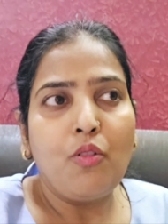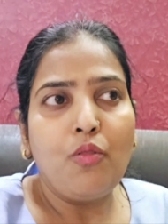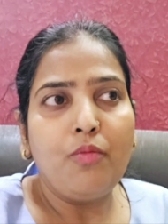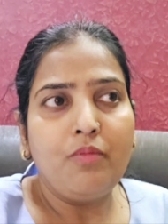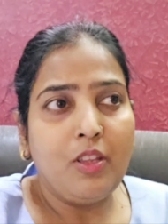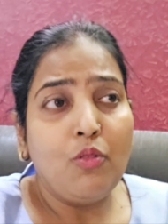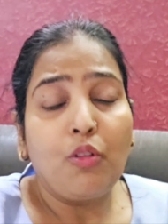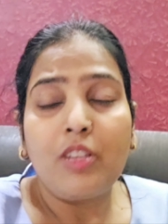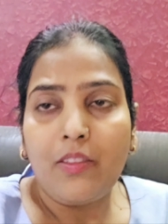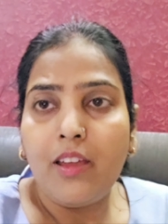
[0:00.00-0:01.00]
को से
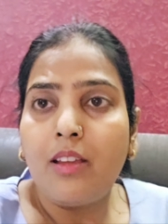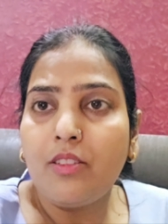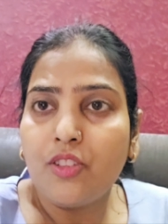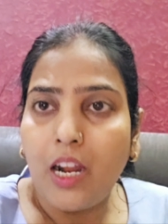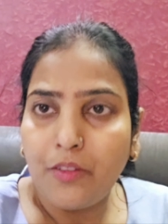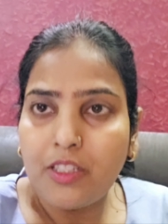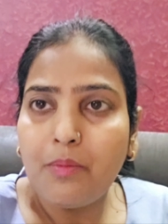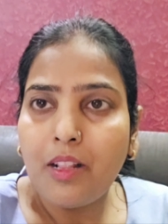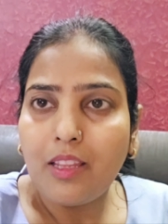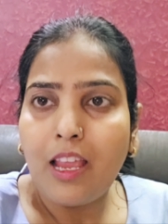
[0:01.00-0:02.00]
उनको ज़्यादा
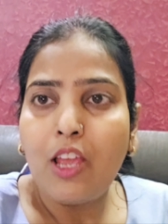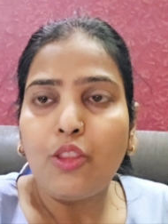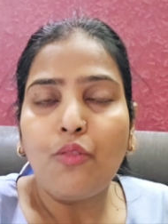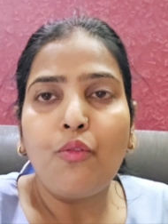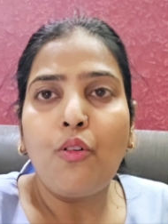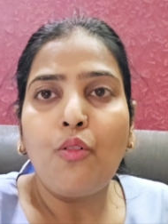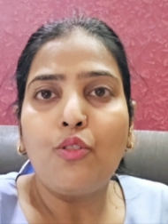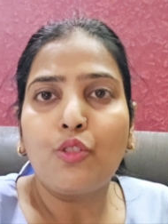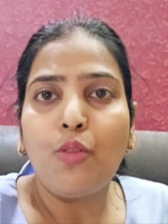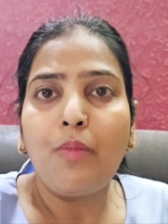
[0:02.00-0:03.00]
चार्जेस मिलते हैं तो वो
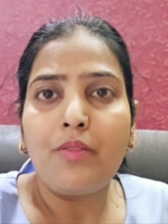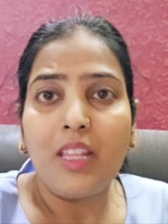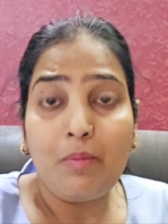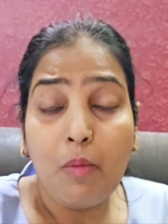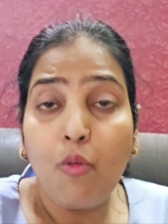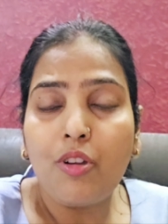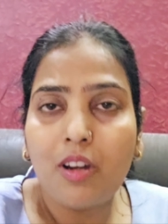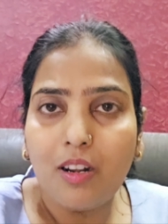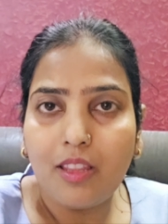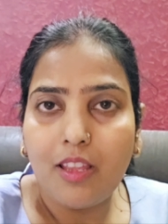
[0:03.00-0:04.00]
उसको ज़्यादा
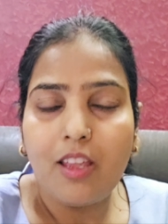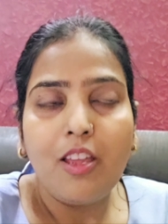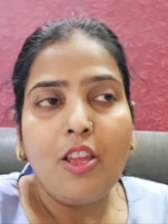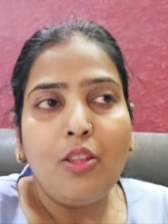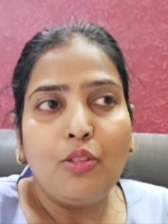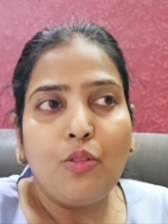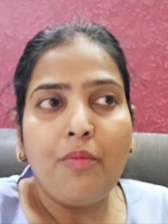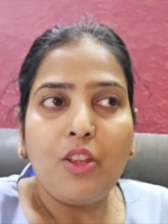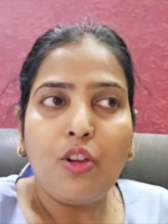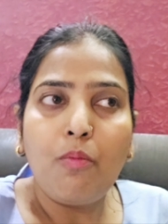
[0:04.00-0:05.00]
प्रमोट करते हैं
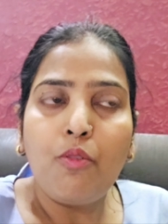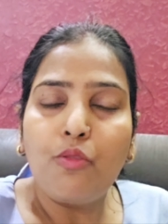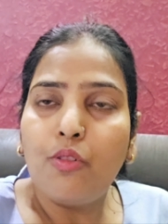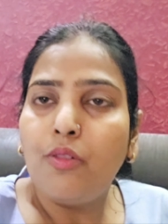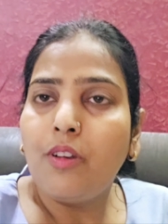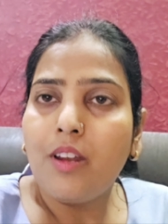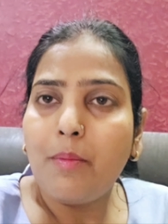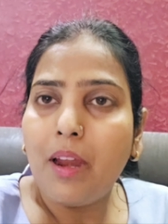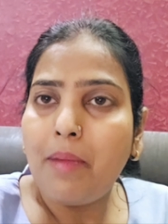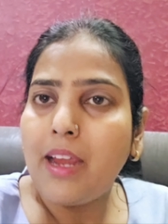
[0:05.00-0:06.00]
तो मेरे को बिल्कुल
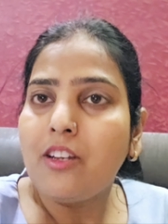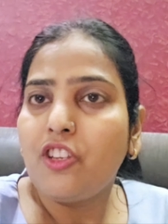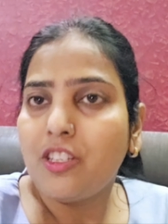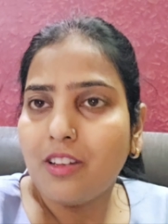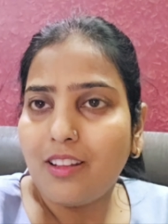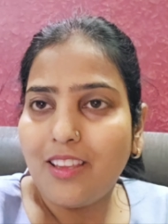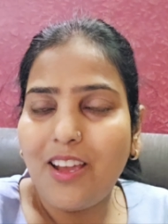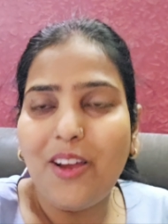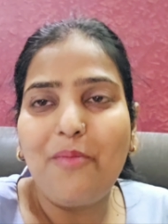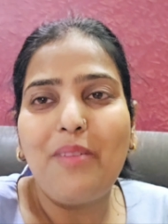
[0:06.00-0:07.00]
उन्होंने मेरा माइंड चेंज कर
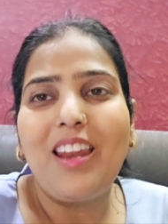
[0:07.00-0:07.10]
दिया